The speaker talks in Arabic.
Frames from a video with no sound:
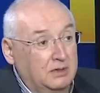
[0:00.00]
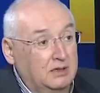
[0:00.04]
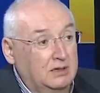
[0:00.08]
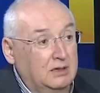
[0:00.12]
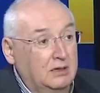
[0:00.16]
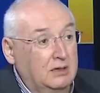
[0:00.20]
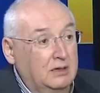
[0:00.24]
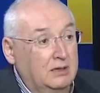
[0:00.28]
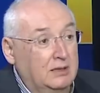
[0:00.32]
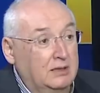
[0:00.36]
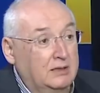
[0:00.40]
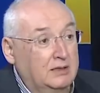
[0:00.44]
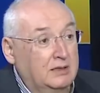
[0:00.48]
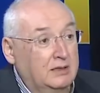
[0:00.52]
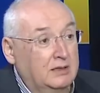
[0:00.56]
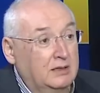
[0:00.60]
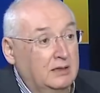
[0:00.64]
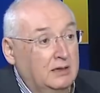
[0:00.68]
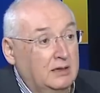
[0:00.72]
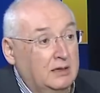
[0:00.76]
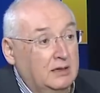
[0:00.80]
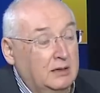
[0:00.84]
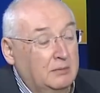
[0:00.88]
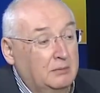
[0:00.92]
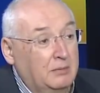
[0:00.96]
ما
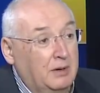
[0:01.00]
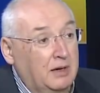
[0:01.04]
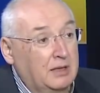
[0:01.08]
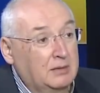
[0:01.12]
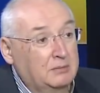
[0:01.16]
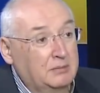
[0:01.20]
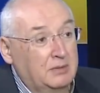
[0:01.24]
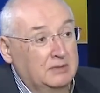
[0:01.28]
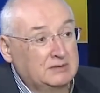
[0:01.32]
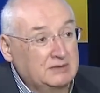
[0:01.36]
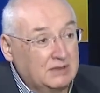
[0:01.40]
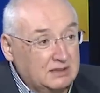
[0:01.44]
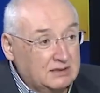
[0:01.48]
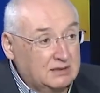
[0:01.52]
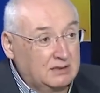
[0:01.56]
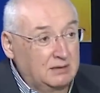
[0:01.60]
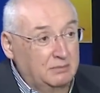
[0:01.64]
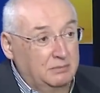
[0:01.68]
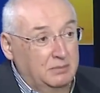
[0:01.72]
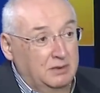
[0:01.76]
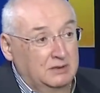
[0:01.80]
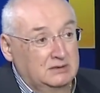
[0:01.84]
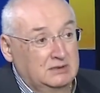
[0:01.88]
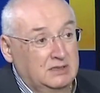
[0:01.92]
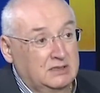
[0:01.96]
يعني بعد ما
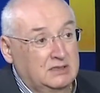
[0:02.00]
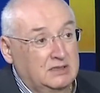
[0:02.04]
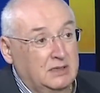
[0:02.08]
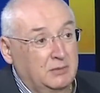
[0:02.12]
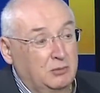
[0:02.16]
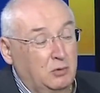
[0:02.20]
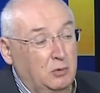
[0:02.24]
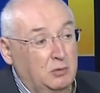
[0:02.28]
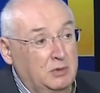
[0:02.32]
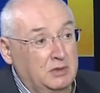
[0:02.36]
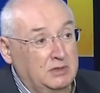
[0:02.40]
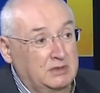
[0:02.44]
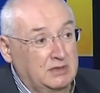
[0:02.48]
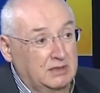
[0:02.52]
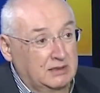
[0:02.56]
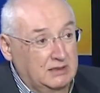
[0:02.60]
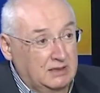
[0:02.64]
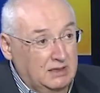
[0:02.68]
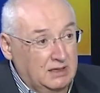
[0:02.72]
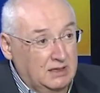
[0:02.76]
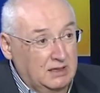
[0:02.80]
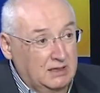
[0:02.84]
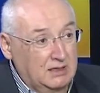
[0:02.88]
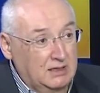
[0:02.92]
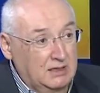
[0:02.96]
رتب ما رتبه من
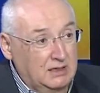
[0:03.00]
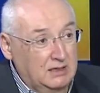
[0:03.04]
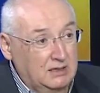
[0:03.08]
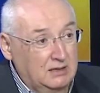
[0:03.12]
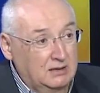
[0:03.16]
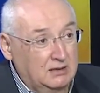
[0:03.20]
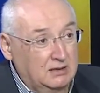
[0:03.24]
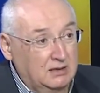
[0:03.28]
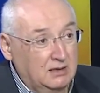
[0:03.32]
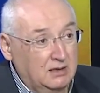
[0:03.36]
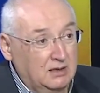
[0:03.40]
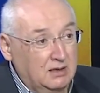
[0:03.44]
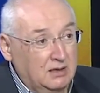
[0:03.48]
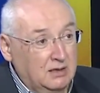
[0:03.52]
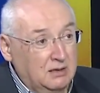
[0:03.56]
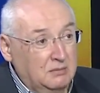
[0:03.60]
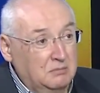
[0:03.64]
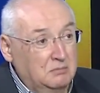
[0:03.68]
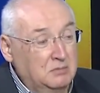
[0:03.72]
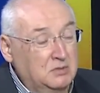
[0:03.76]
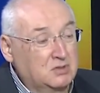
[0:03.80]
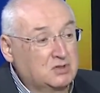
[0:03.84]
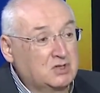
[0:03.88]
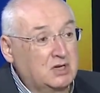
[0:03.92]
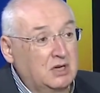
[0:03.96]
تداعيات
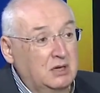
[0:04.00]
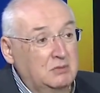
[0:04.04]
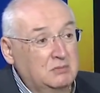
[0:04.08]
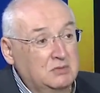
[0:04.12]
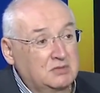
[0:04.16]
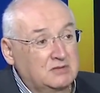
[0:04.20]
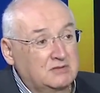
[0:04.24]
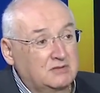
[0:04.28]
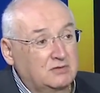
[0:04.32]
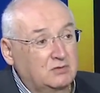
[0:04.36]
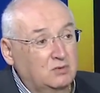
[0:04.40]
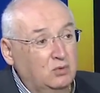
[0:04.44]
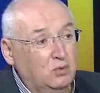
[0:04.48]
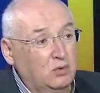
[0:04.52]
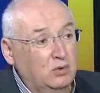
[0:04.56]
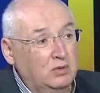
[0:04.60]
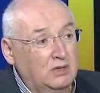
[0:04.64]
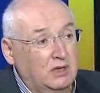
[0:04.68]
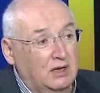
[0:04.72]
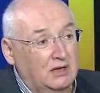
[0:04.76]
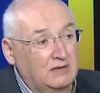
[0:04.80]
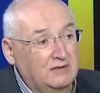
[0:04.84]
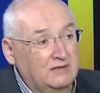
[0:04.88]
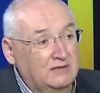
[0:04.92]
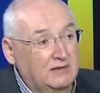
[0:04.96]
مش مش
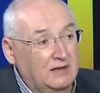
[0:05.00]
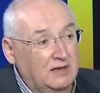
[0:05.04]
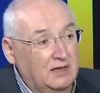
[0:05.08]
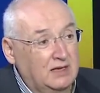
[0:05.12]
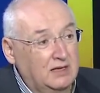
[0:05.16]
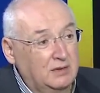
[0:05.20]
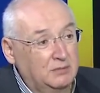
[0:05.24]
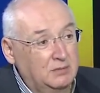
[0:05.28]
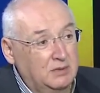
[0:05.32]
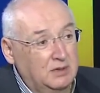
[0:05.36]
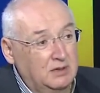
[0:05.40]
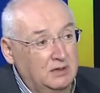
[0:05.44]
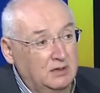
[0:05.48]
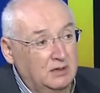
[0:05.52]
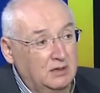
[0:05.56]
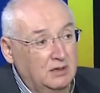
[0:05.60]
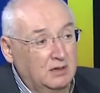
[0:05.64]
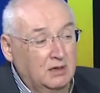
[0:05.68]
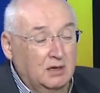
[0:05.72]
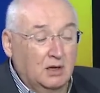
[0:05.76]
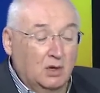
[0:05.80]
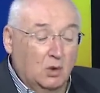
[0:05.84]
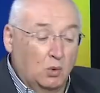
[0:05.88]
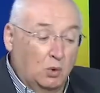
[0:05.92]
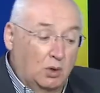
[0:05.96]
سهوله الزعامه
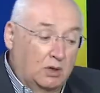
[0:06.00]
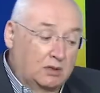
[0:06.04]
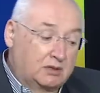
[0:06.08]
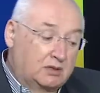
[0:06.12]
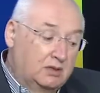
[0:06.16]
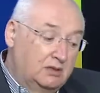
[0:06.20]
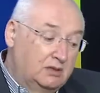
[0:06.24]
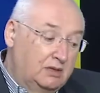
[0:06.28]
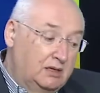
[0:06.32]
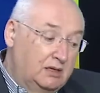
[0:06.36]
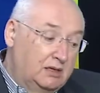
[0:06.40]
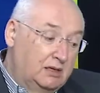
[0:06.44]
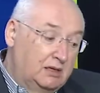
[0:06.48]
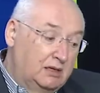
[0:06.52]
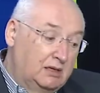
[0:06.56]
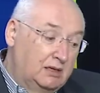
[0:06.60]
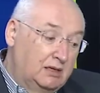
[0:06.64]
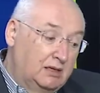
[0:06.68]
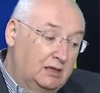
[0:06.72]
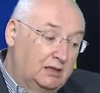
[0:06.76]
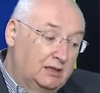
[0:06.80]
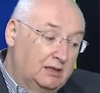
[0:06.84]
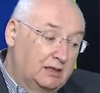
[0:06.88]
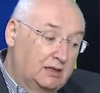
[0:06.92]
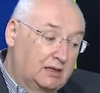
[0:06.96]
وقت
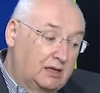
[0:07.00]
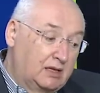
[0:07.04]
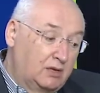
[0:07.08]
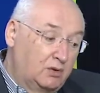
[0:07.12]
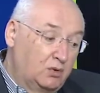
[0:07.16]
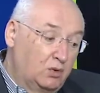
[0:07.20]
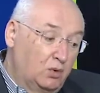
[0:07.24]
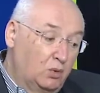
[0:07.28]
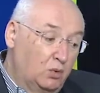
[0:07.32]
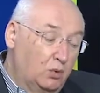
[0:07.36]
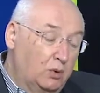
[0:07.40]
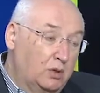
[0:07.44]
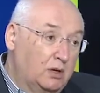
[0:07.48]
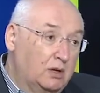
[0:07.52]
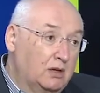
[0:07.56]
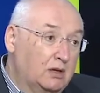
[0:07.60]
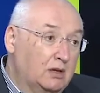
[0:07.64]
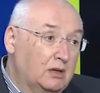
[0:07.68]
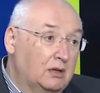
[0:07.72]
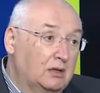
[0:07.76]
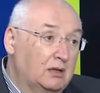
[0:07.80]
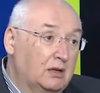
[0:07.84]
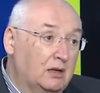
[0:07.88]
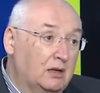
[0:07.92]
اللي يعني كان لا اليوم ساعتها